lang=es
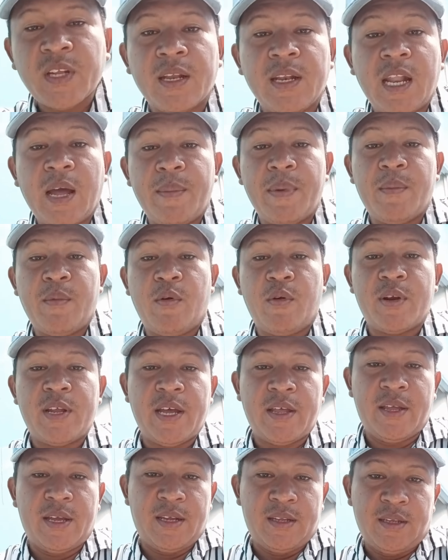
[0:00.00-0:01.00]
la
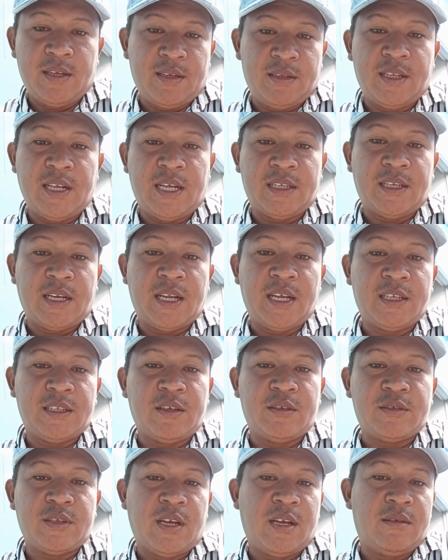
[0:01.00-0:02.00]
memoria de, la
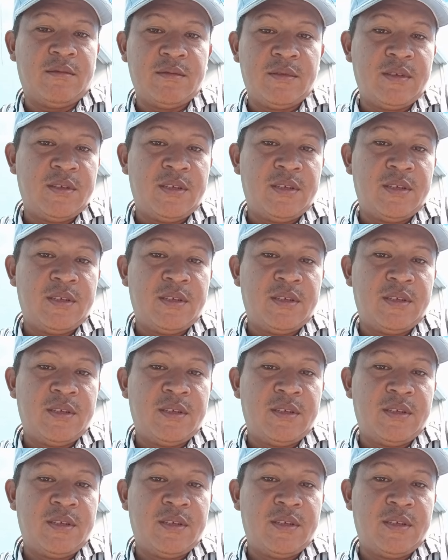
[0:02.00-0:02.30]
tarjeta, o sea,